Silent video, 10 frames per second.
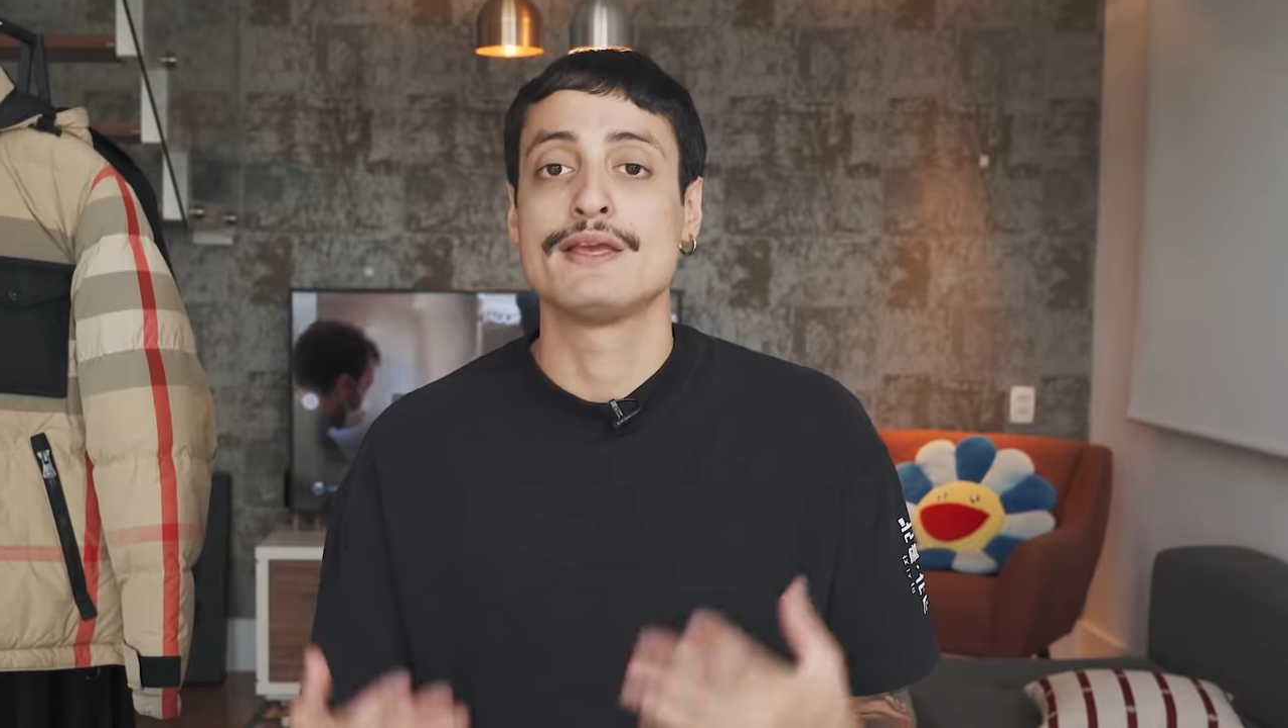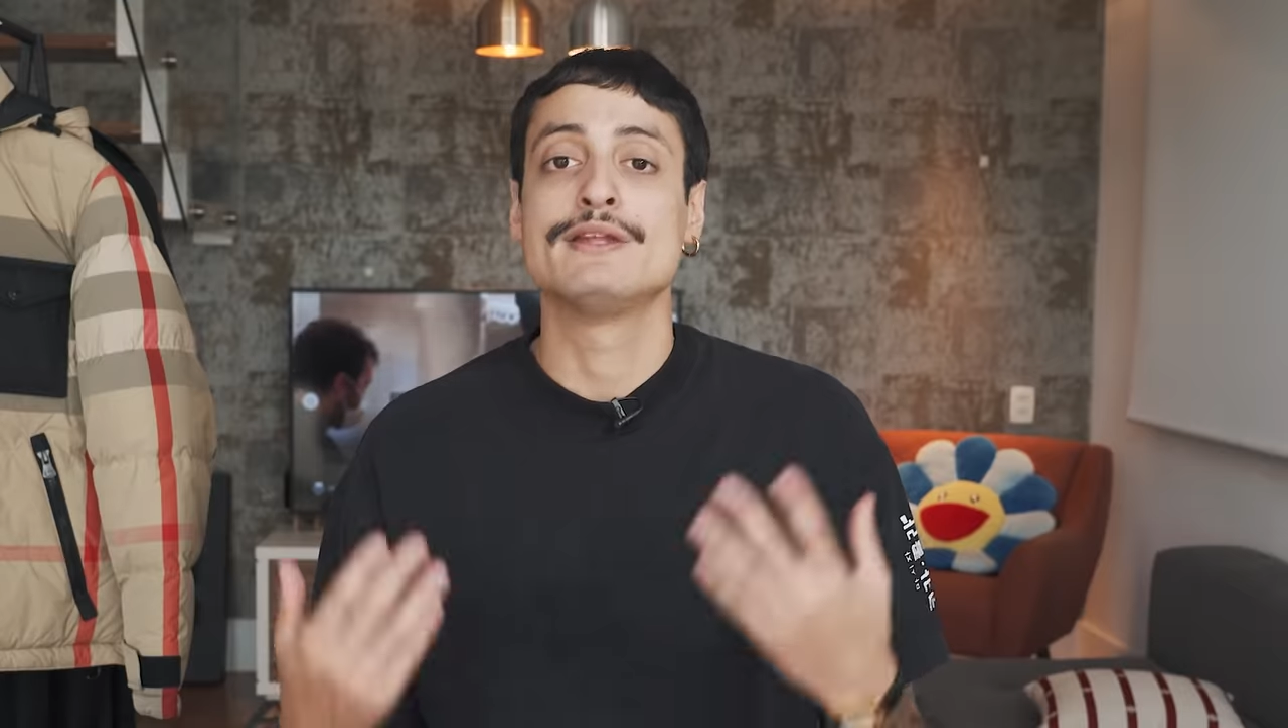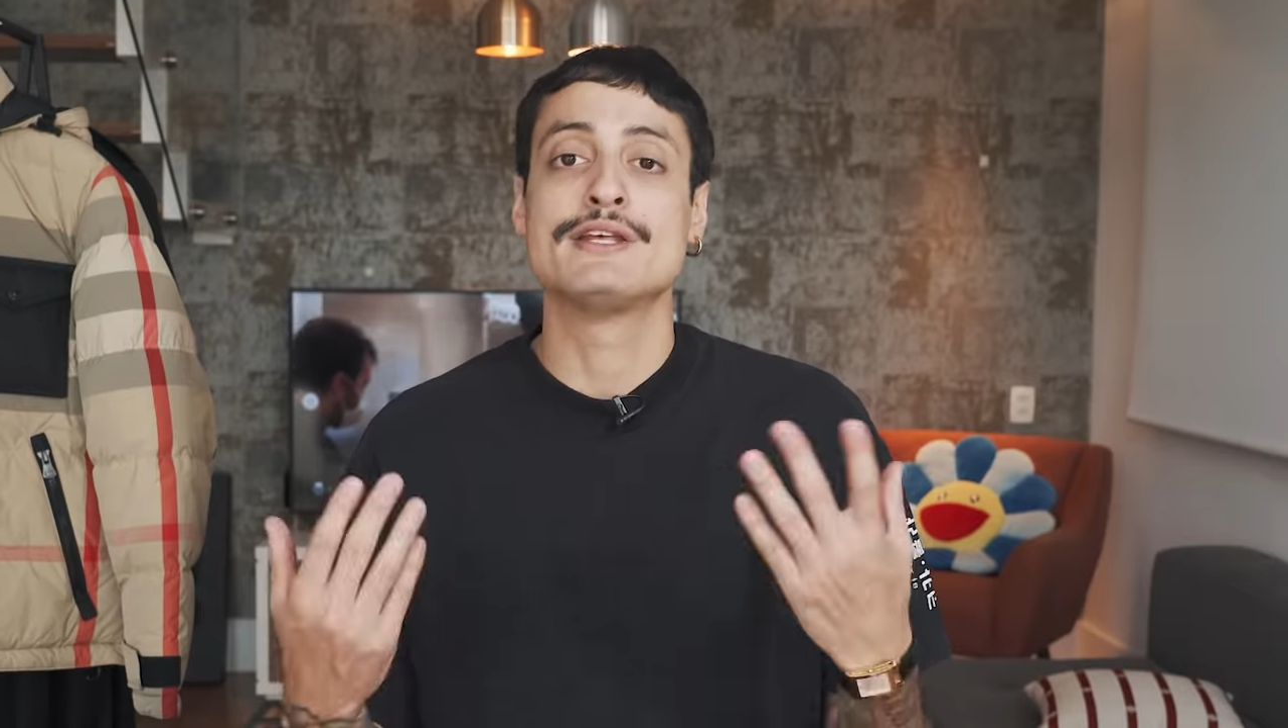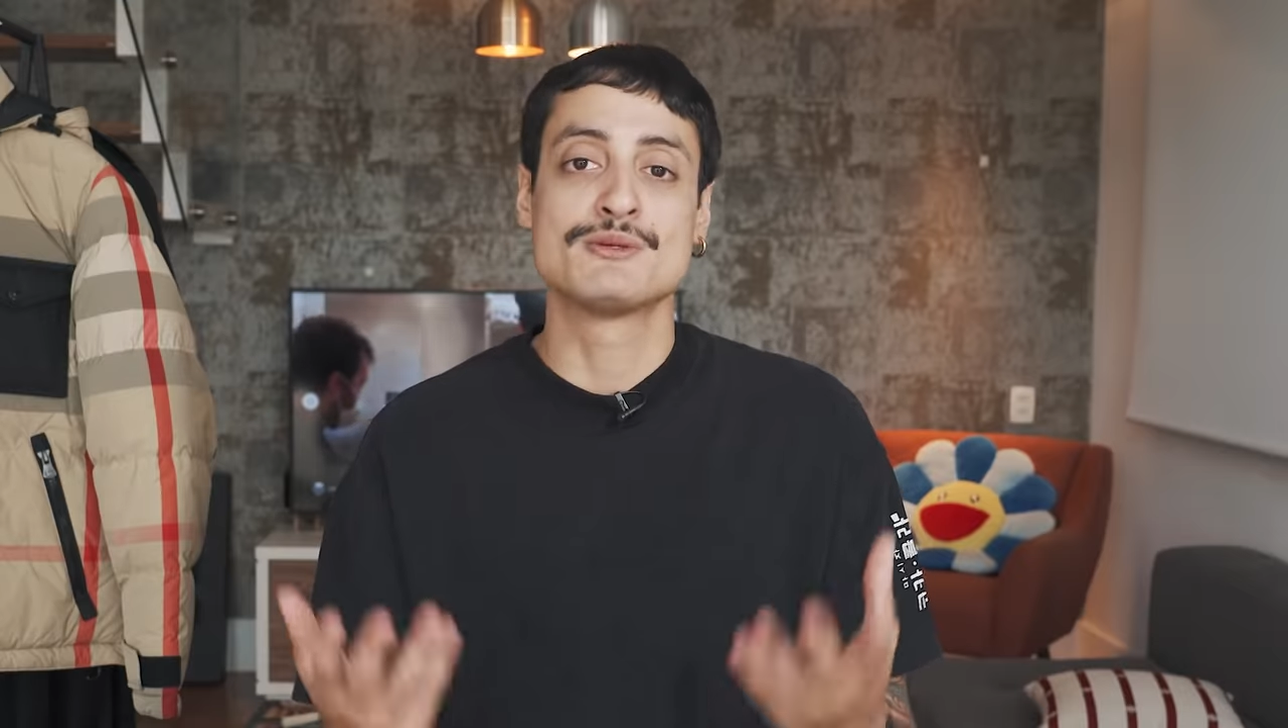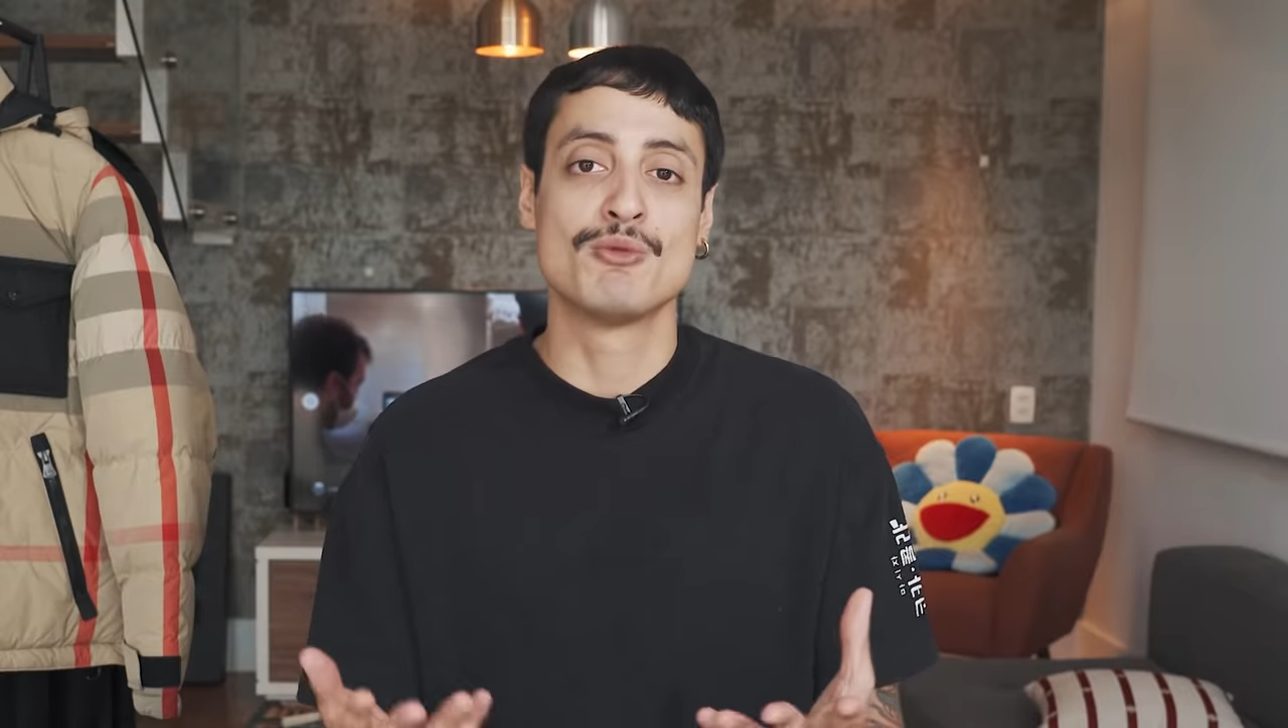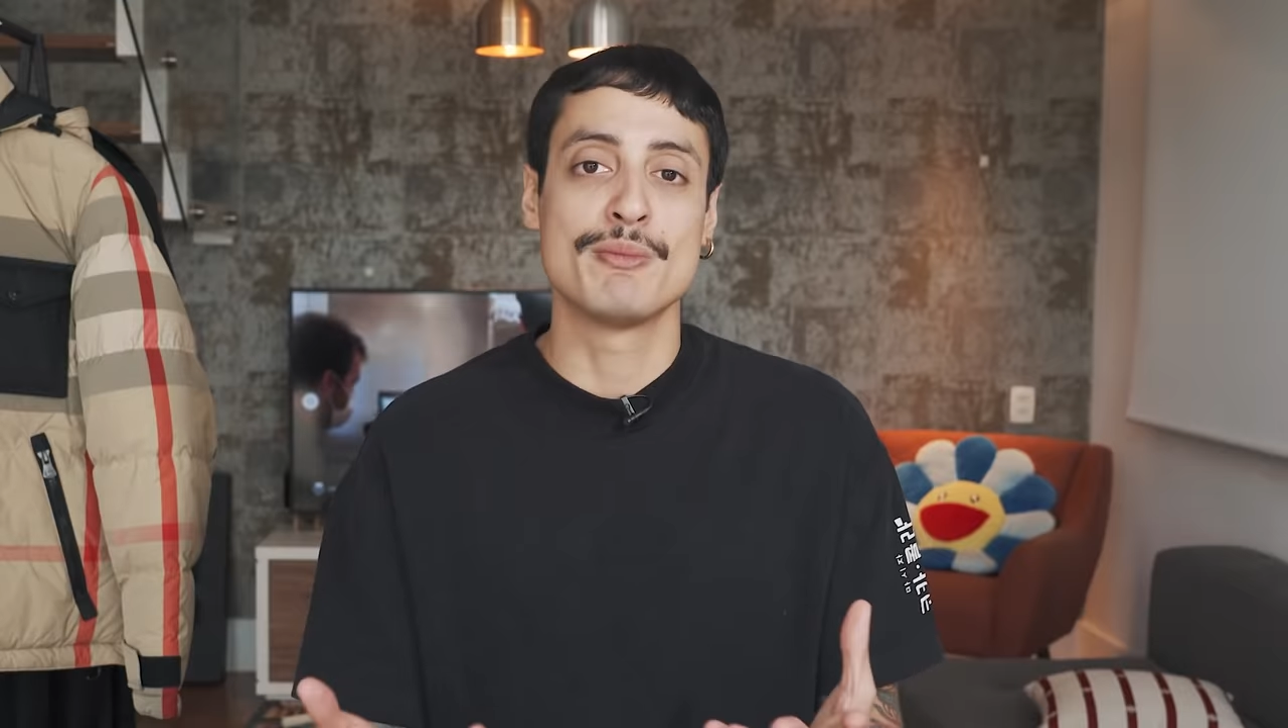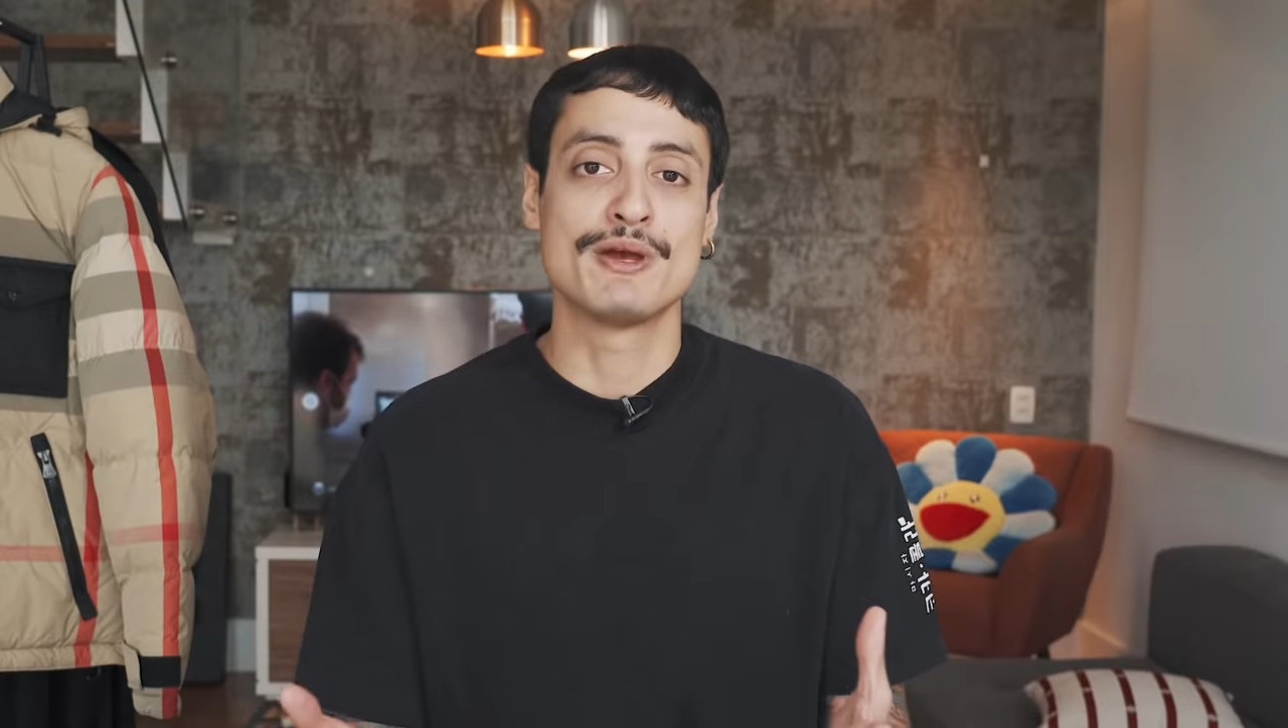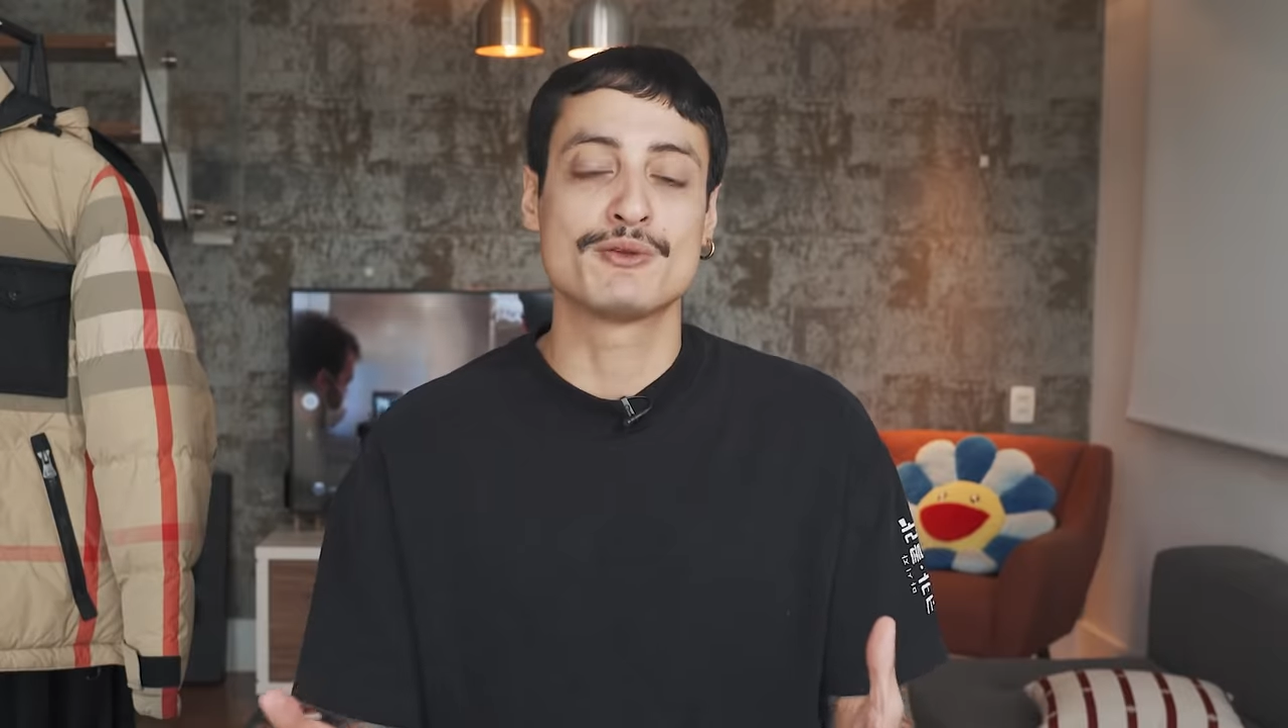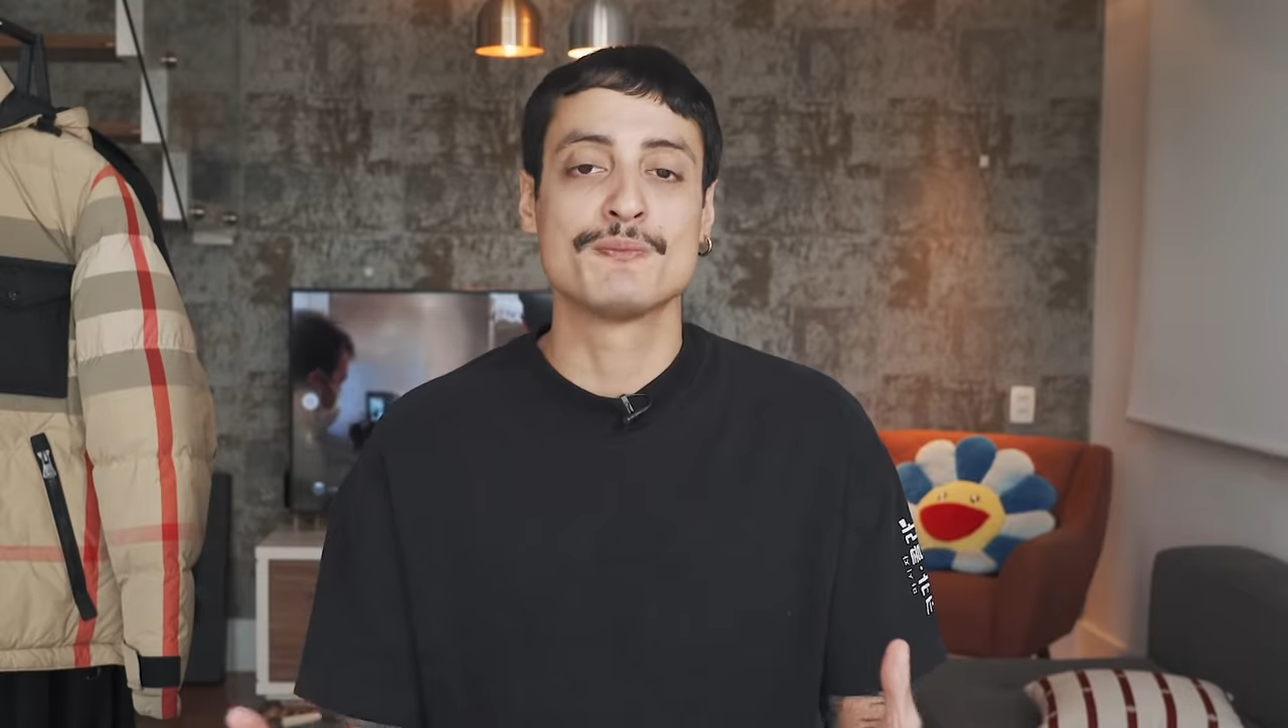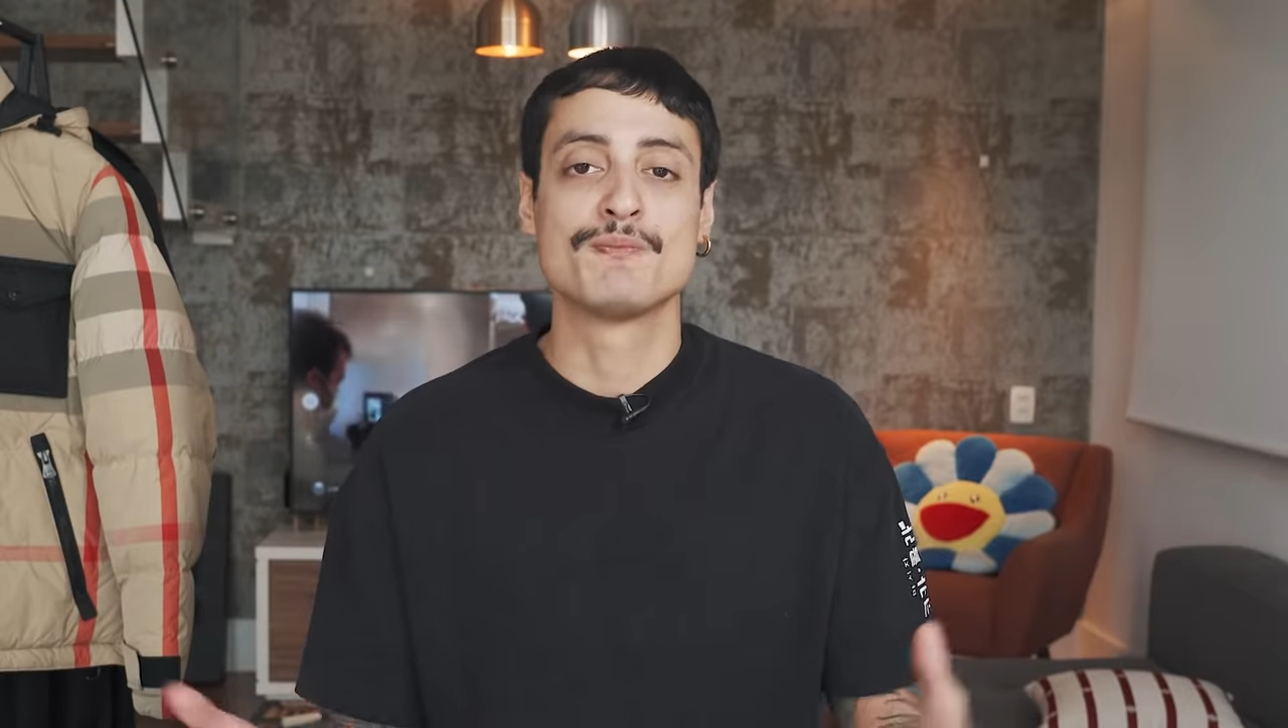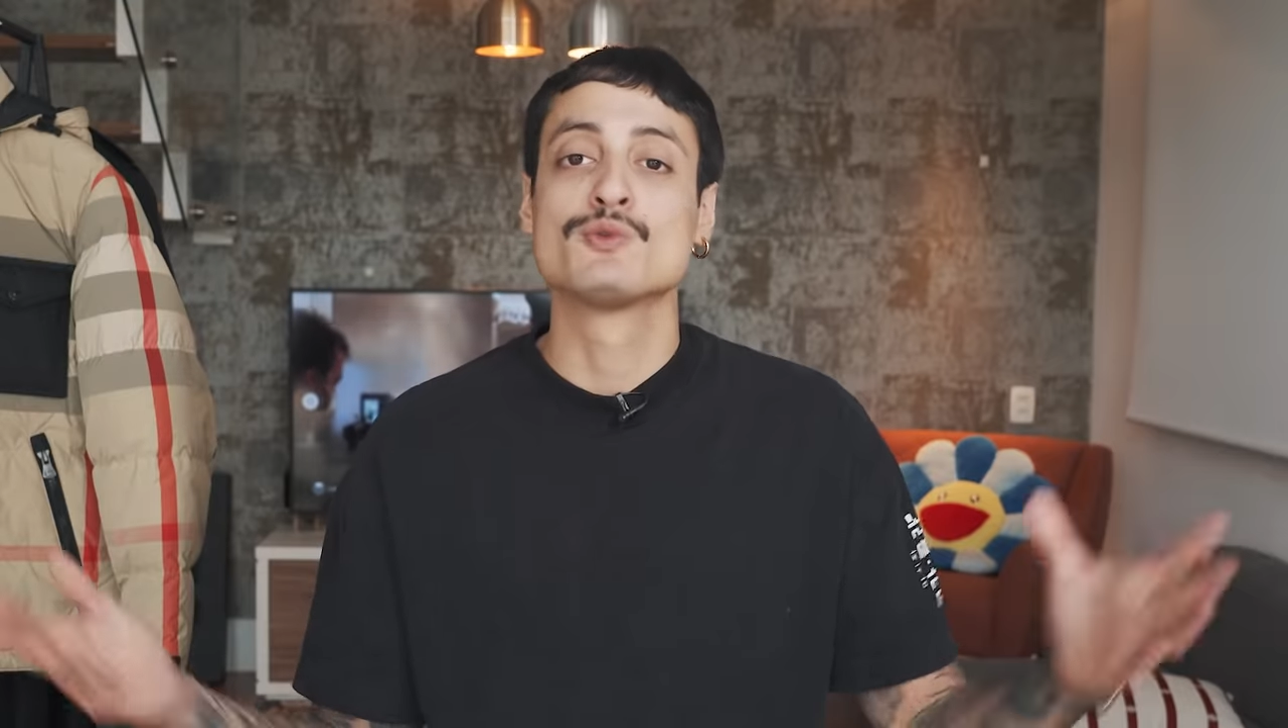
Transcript: E nesse momento,